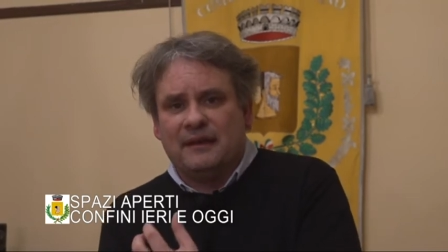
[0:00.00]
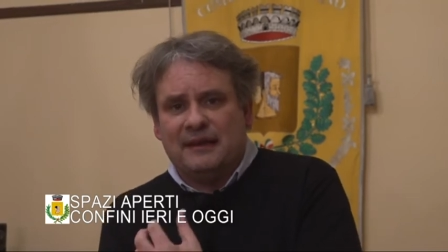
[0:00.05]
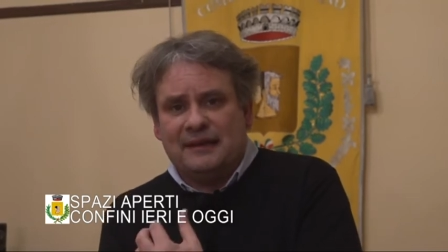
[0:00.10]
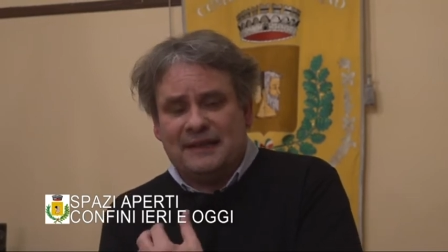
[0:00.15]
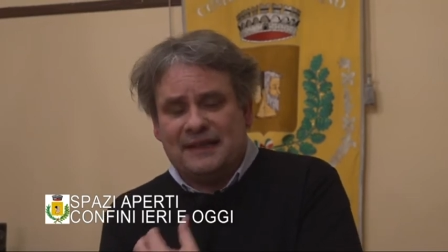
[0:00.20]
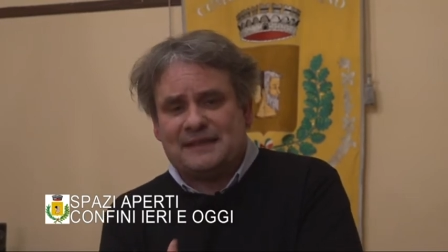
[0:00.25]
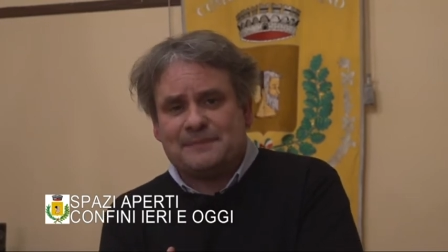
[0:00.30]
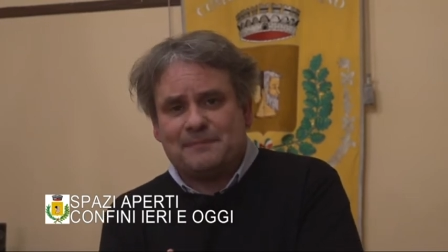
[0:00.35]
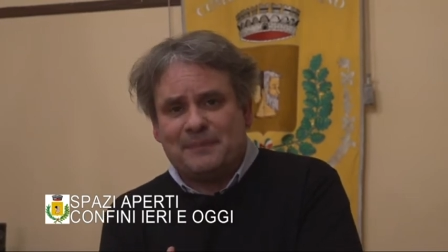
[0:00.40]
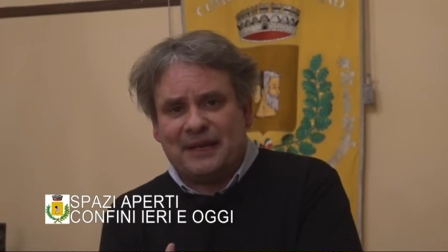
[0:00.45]

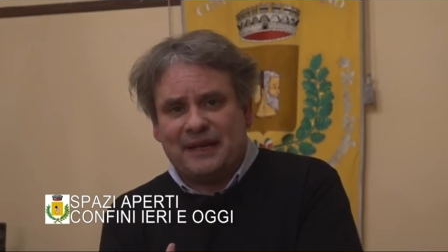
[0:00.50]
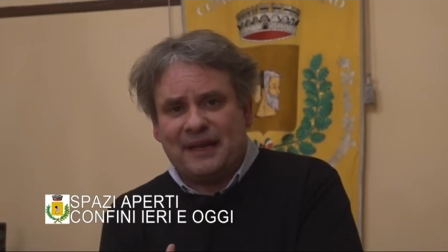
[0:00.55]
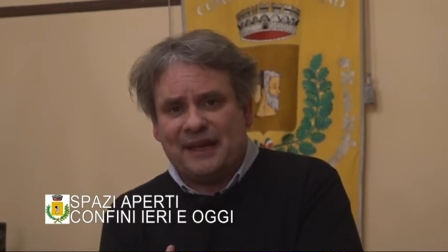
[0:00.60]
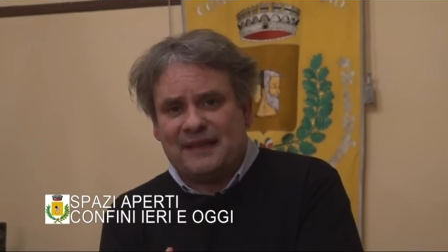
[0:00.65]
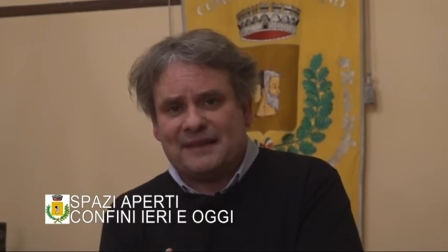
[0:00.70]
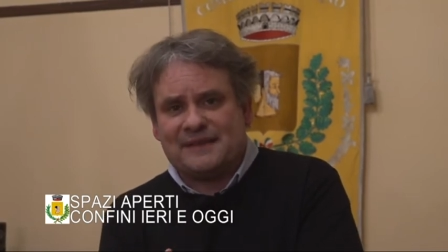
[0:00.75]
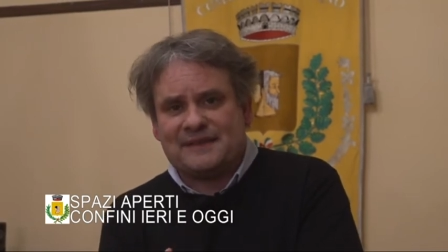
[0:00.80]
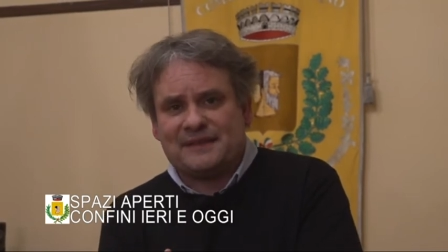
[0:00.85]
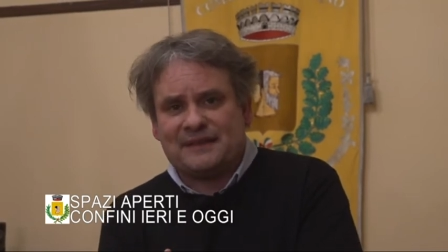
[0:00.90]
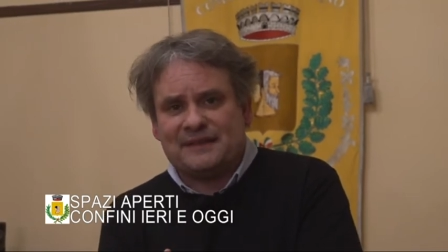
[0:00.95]

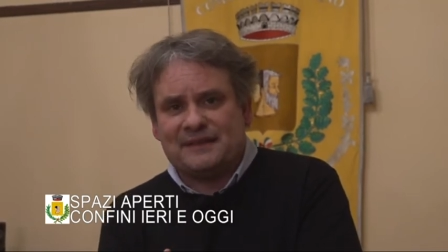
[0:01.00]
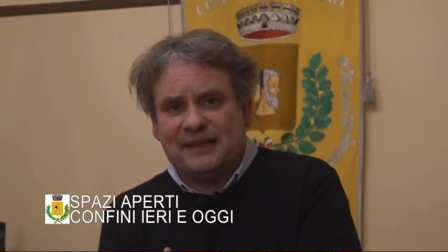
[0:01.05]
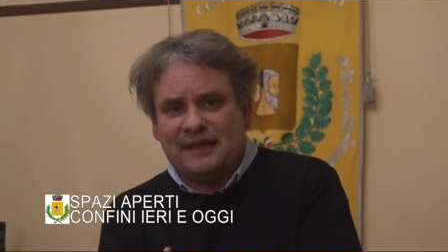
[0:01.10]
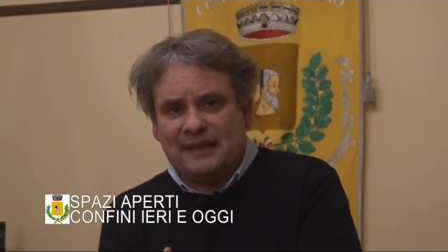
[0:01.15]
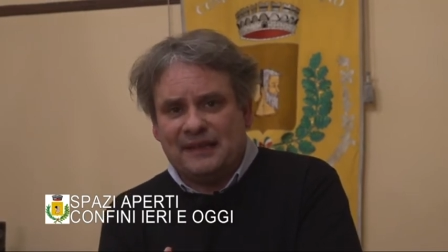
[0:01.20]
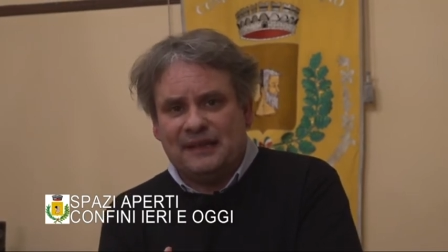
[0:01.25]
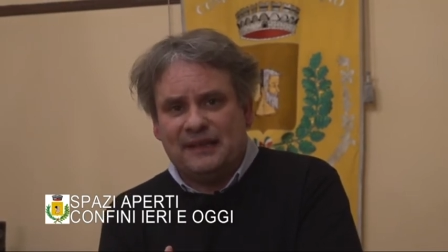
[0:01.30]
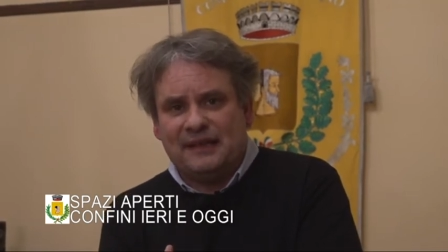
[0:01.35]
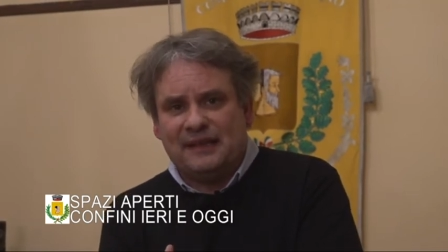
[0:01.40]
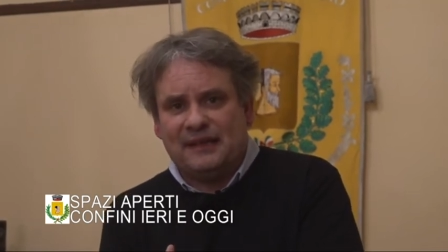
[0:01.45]
L'esperienza
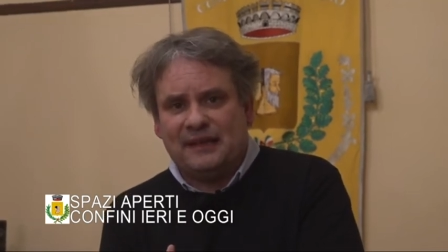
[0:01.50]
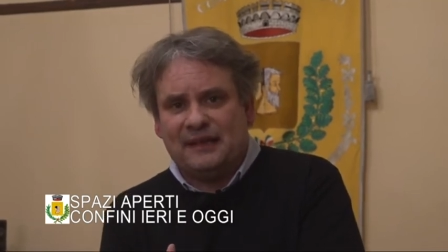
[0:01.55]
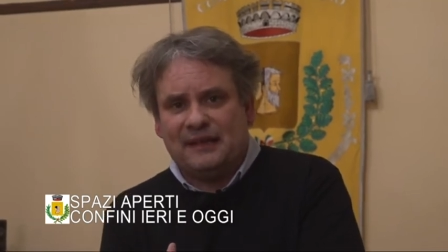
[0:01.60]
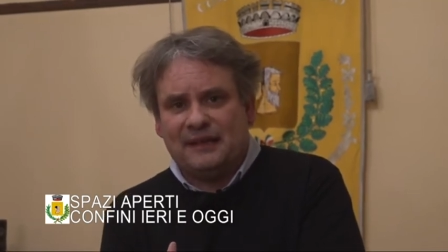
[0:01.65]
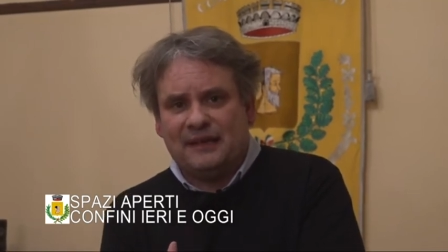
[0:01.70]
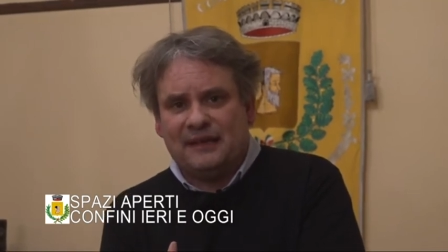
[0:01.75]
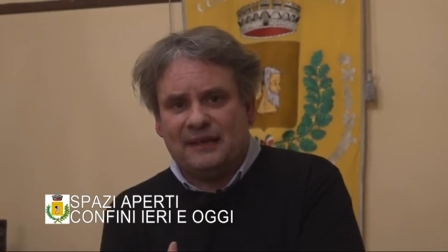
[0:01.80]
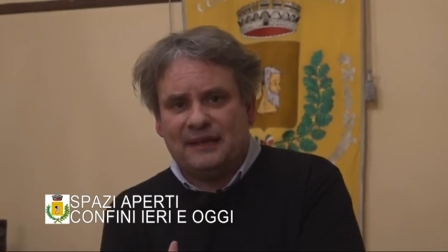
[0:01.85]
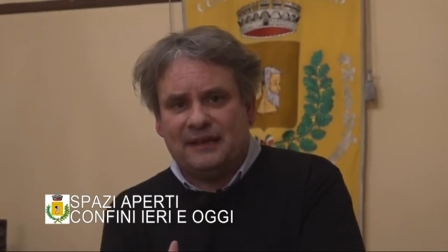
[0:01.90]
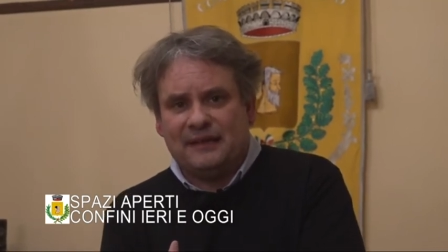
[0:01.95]
del,
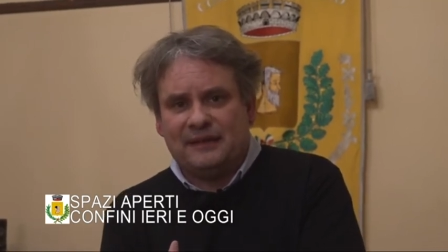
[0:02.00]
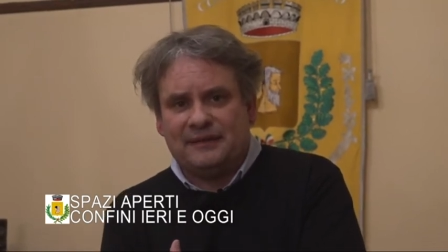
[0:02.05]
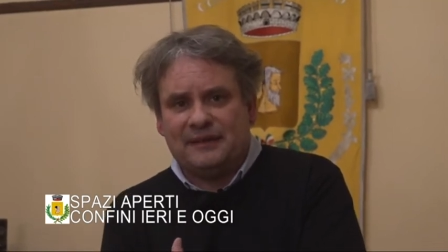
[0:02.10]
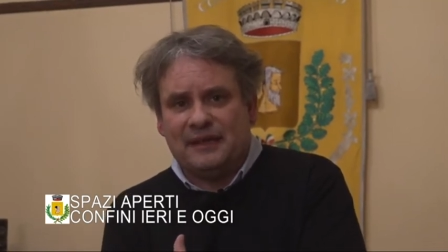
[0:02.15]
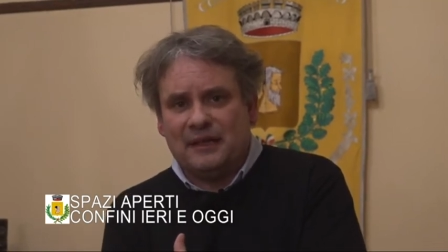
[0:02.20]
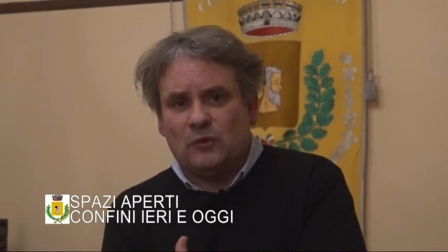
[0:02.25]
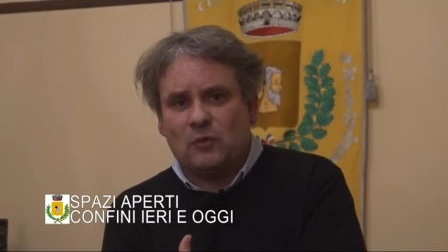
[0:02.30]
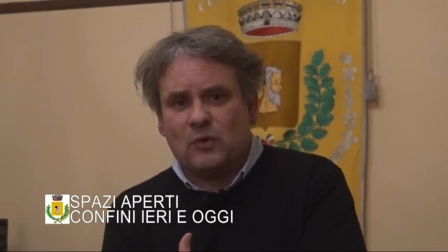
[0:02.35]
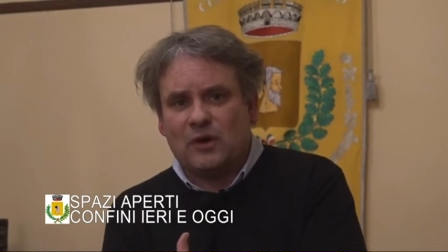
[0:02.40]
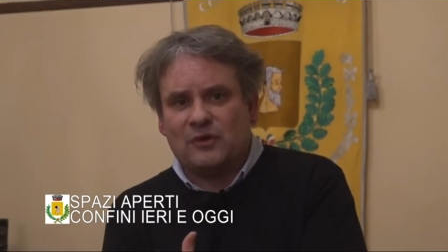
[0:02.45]
eh,
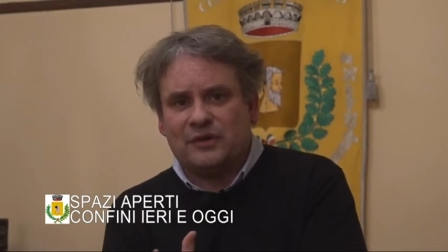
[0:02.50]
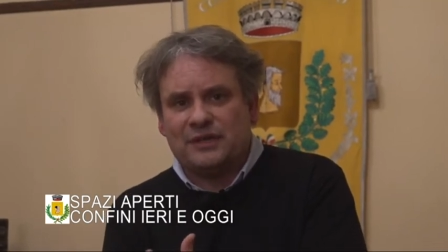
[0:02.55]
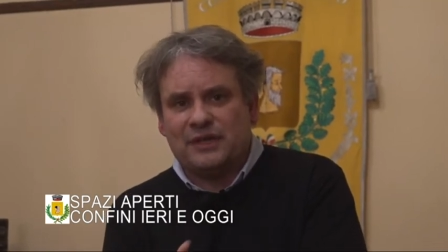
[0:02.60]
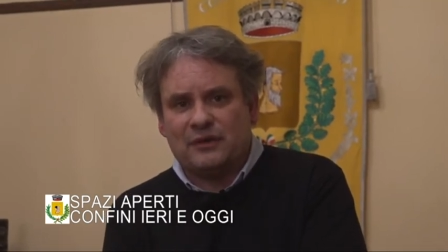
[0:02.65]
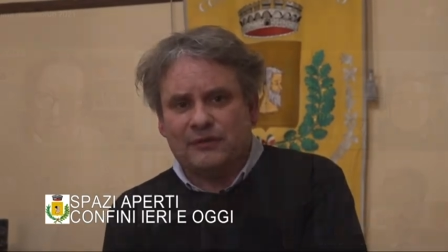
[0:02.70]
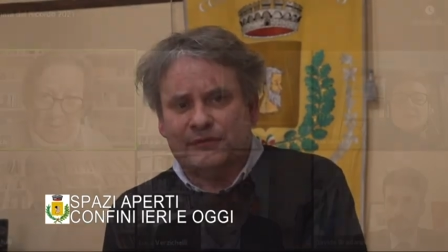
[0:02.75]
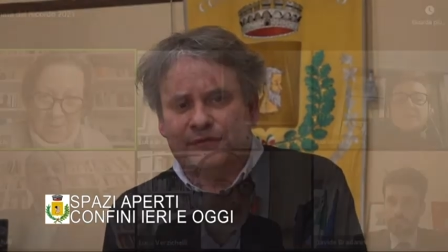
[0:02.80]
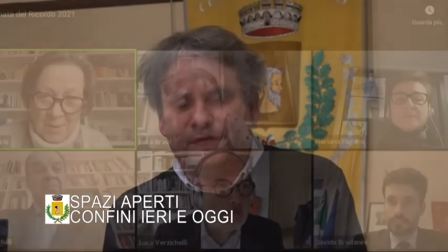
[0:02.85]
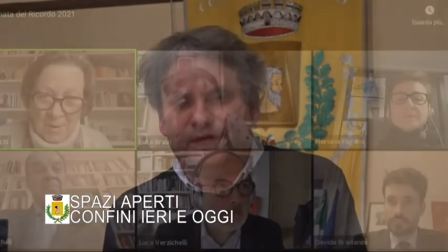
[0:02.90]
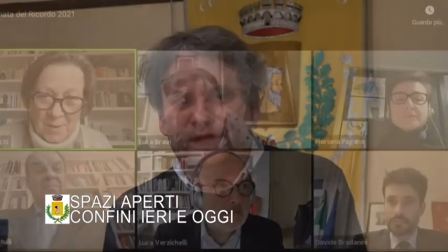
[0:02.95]
del luogo di
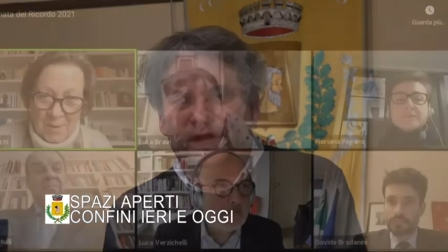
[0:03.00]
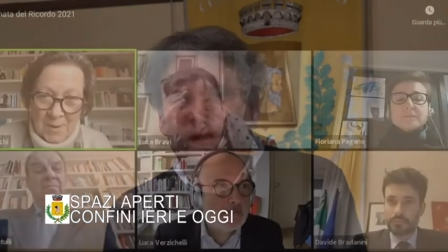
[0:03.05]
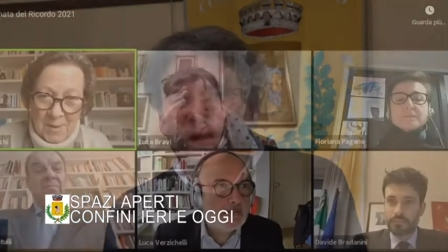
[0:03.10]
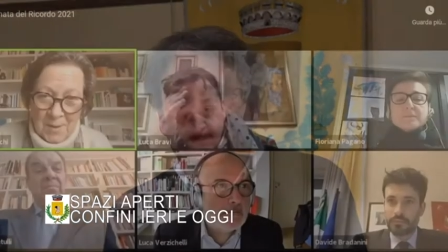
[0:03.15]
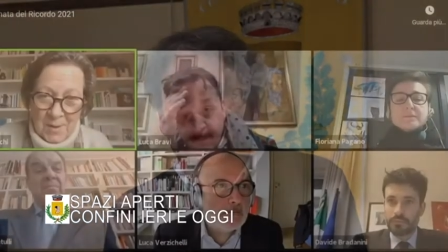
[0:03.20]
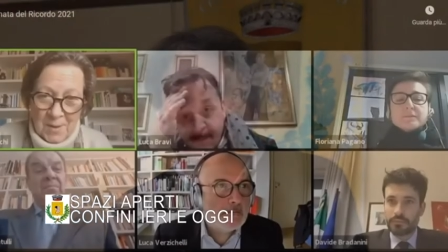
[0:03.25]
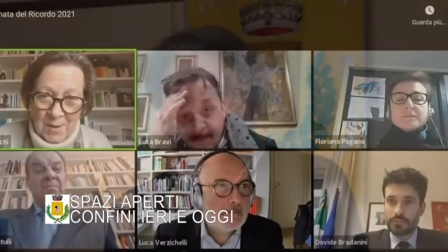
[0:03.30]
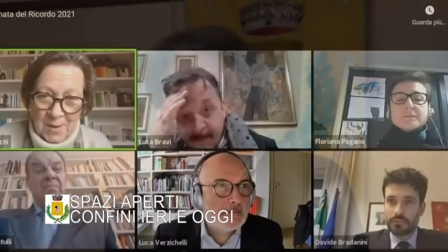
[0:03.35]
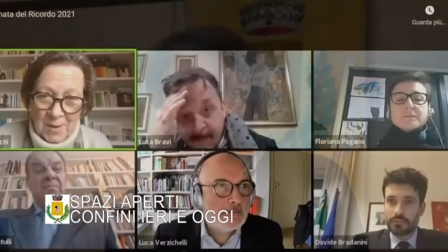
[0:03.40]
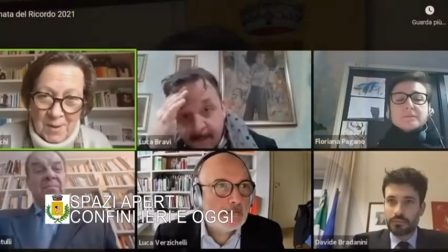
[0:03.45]

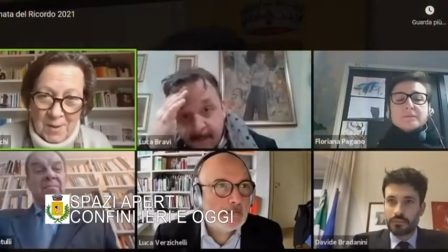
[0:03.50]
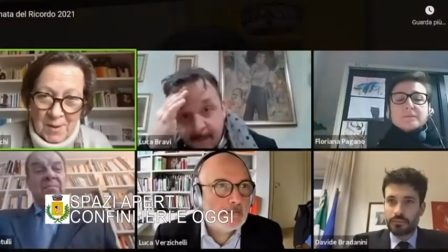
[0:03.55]
confine